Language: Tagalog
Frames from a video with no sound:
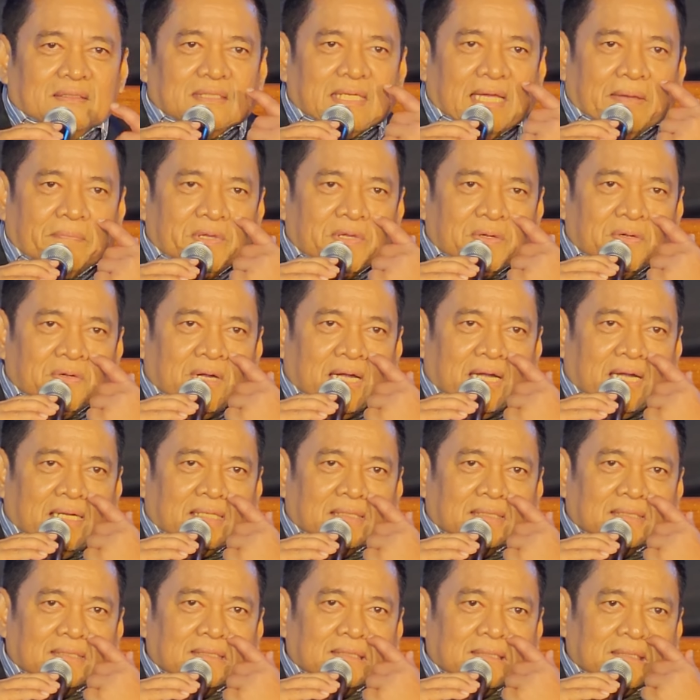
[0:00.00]
sabi ko
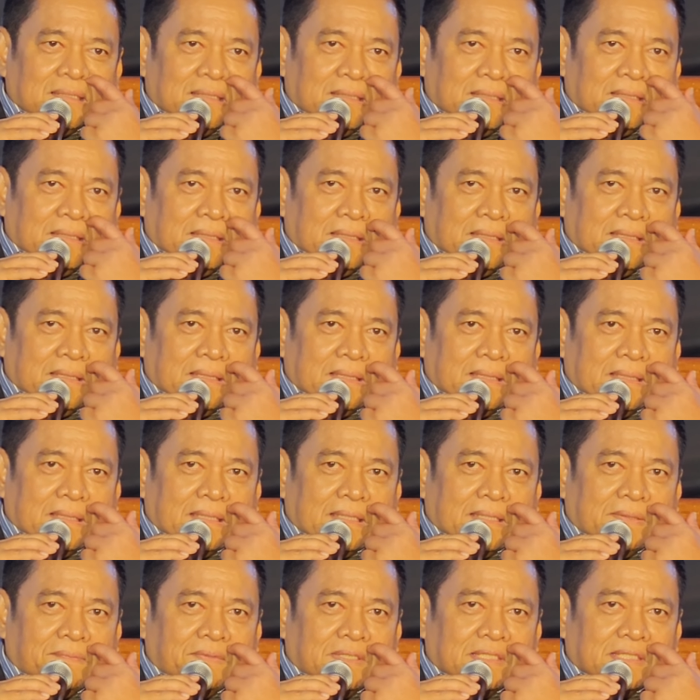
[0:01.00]
nga, uh,
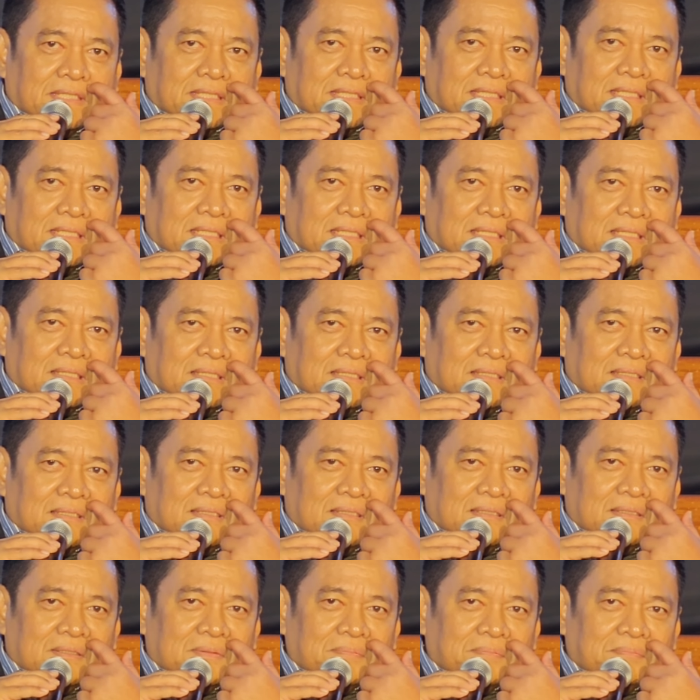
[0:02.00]
I was uh,
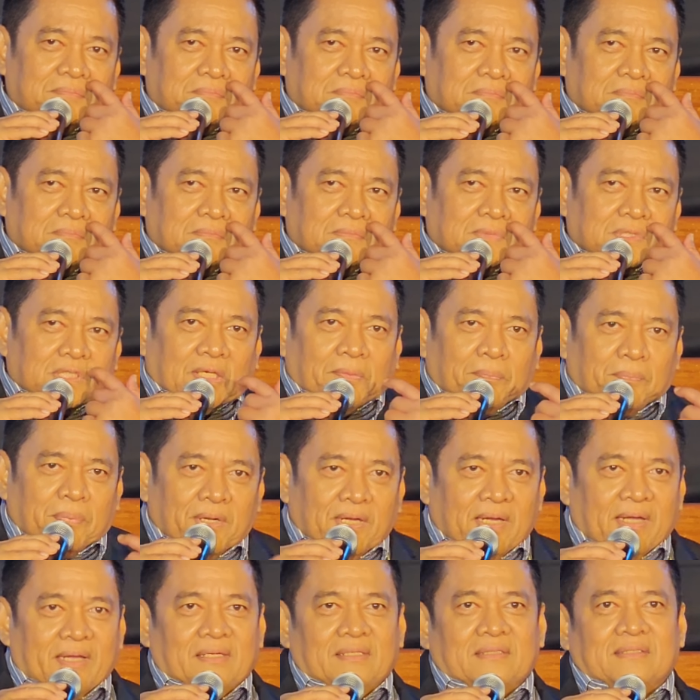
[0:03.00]
ah,
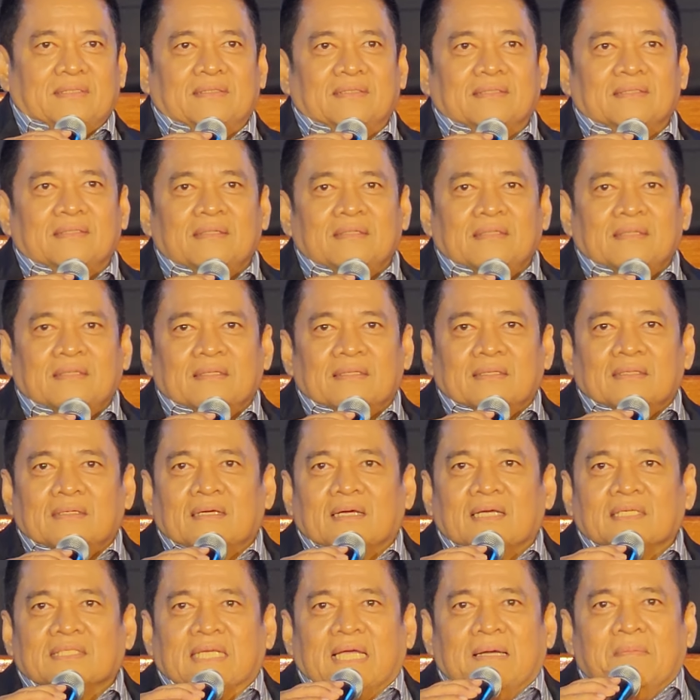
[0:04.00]
surprised.
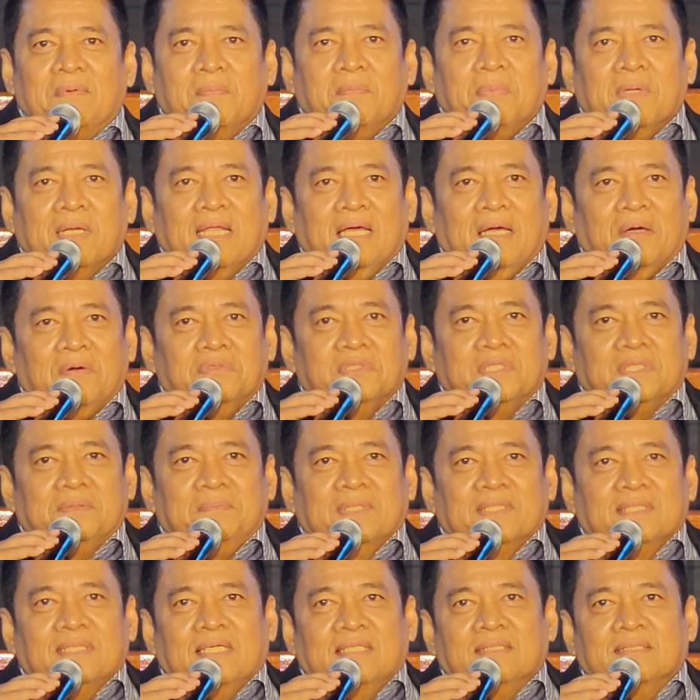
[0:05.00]
Nakasama pala ako sa
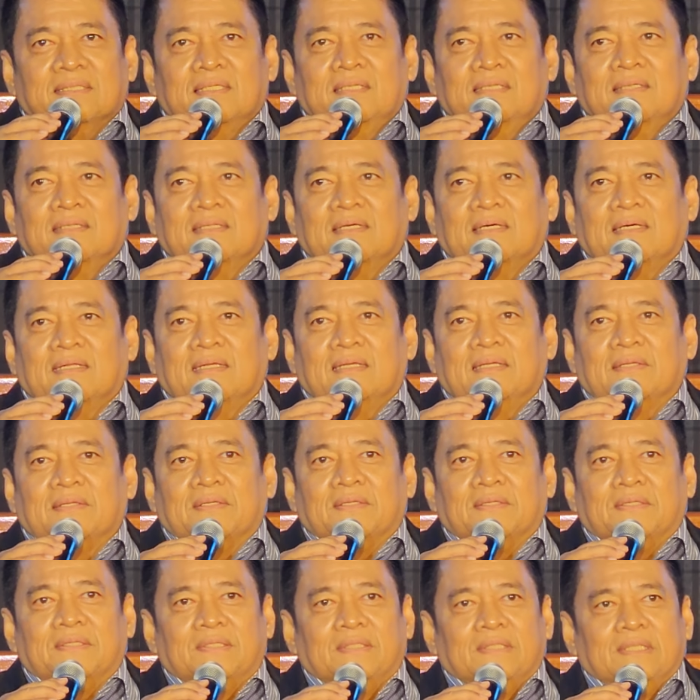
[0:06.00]
magsasalita
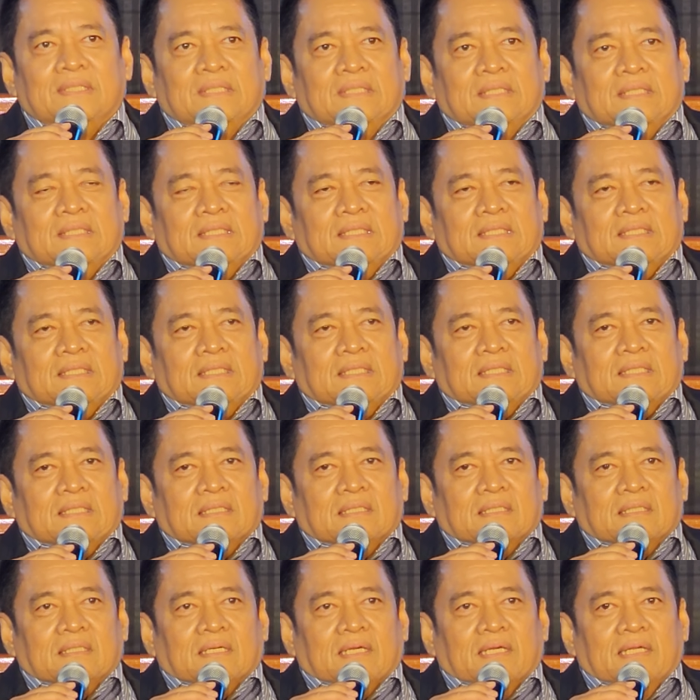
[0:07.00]
rito.
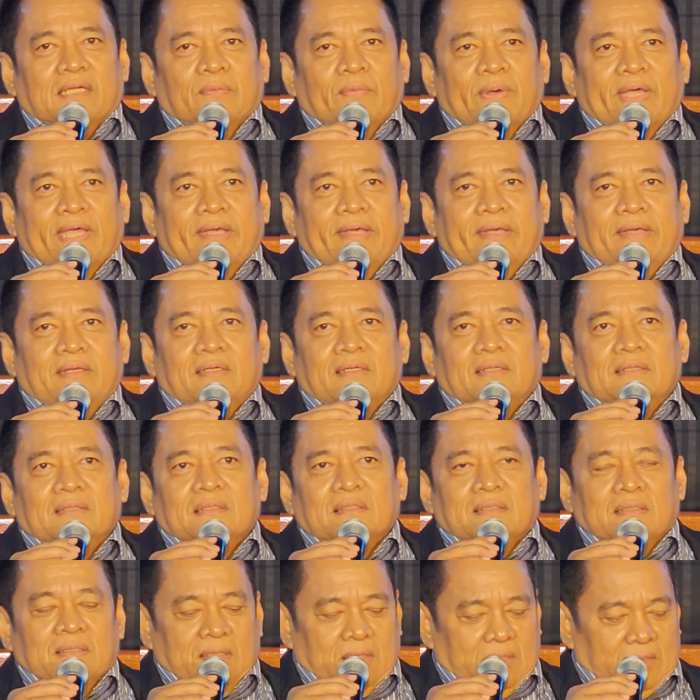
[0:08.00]
Anyway,
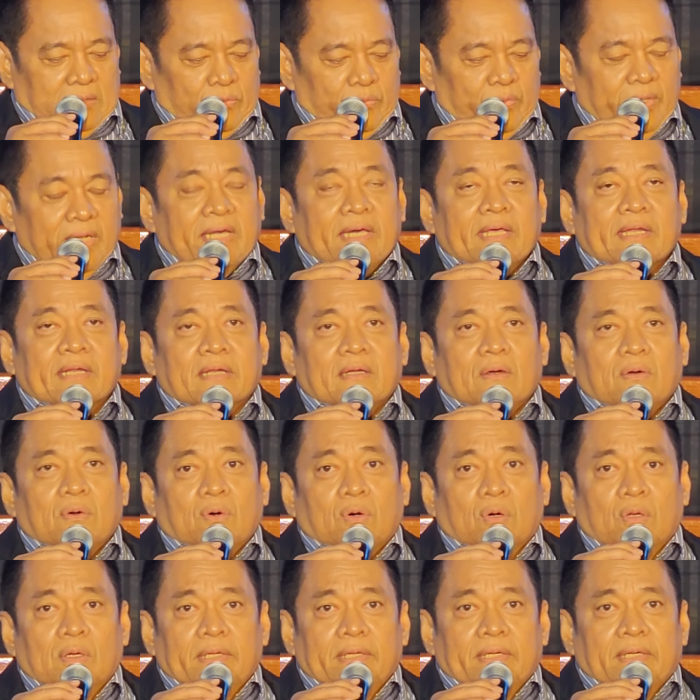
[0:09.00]
we are
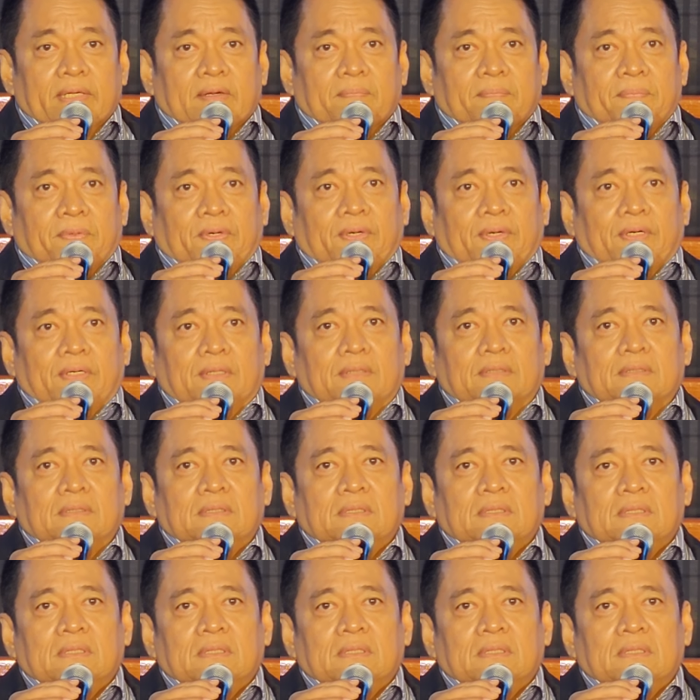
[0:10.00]
all here po